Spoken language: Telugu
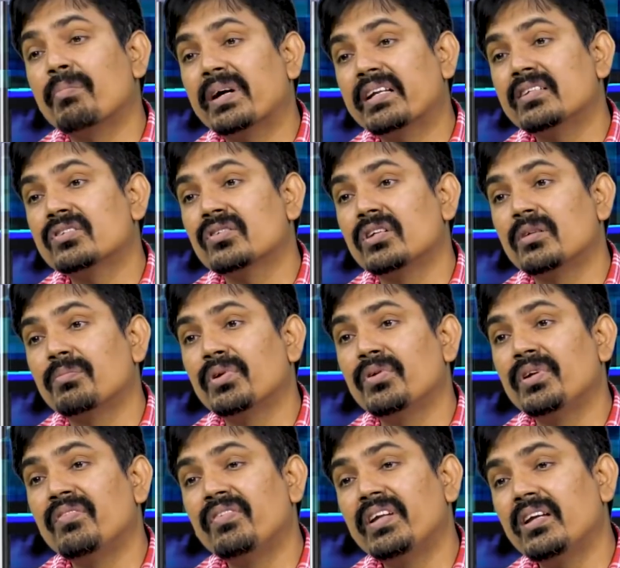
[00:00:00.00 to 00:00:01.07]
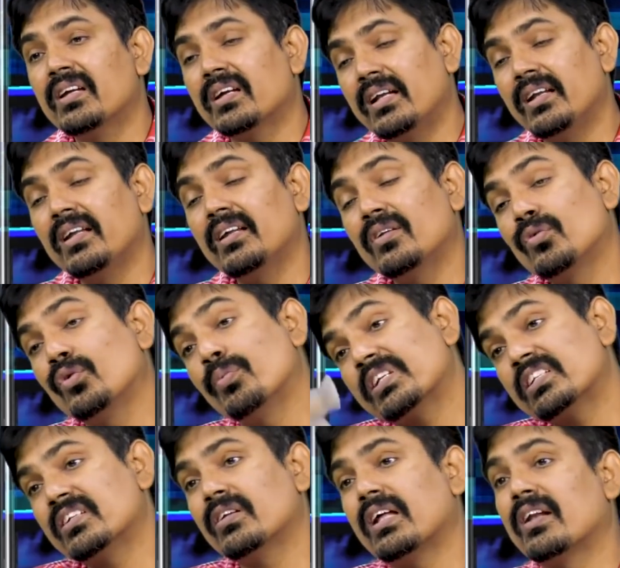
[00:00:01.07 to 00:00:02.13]
కంపేర్ చేసుకున్నప్పుడు నిఫ్టీ కల్లి టూ
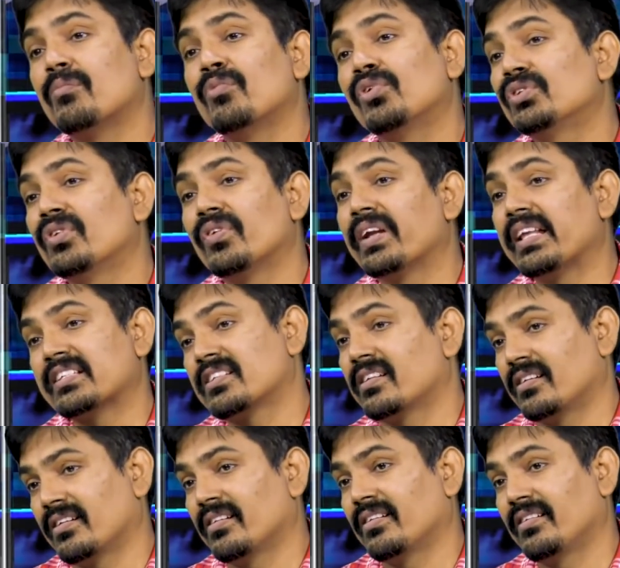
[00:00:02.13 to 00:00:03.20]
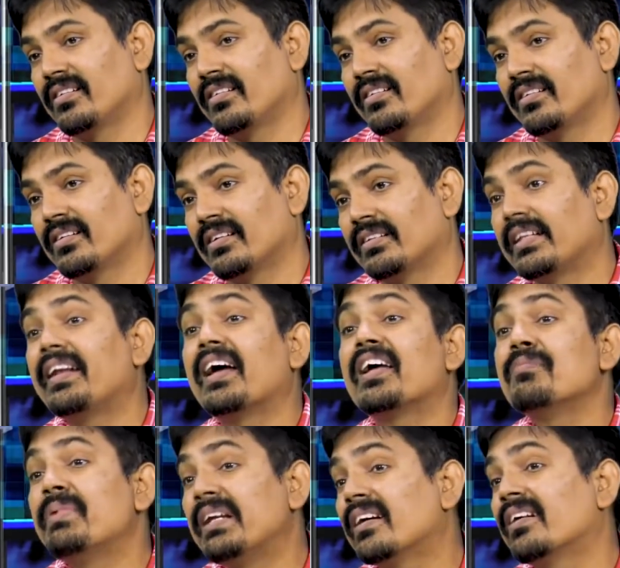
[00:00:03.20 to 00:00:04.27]
పర్సెంట్ అలా మూవ్ అవుతుంది ఎక్స్ట్రా hmm. దాన్ని హై
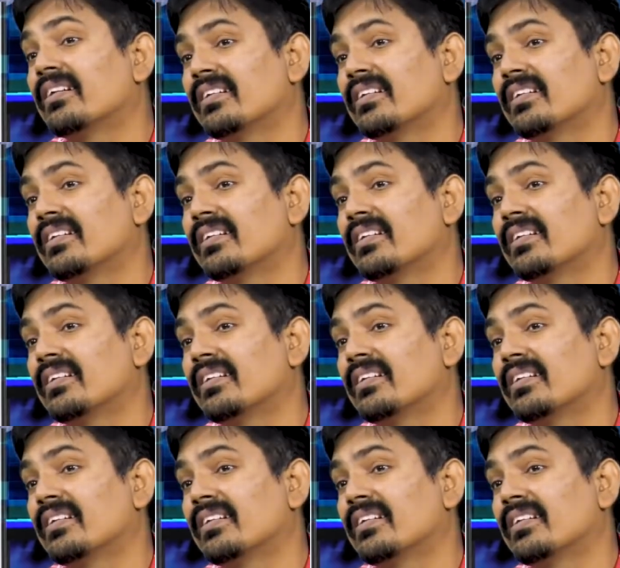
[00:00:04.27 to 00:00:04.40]
బీటా